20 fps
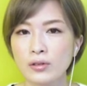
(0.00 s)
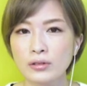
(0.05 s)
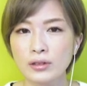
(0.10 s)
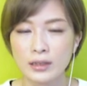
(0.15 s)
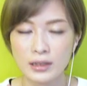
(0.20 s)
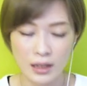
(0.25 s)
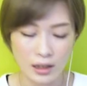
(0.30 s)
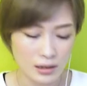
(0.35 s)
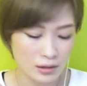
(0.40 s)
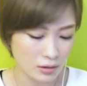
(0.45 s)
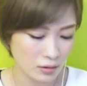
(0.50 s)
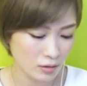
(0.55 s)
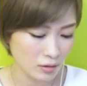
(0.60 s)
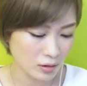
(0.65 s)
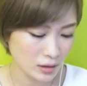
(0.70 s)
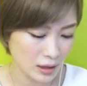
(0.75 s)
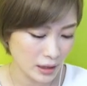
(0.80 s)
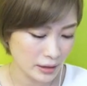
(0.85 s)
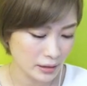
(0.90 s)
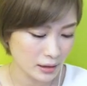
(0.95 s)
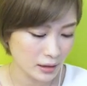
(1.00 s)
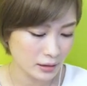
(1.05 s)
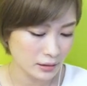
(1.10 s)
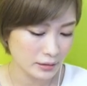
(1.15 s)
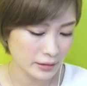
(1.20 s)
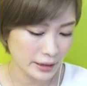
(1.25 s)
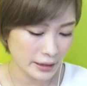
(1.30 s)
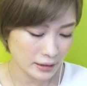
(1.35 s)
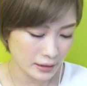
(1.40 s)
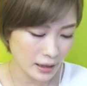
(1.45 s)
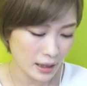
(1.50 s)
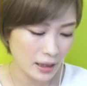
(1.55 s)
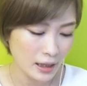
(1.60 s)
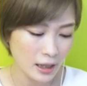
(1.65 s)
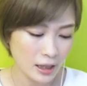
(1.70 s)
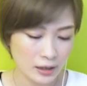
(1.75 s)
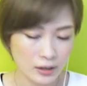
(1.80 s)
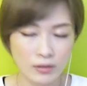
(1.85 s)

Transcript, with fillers: この3属性になっていて、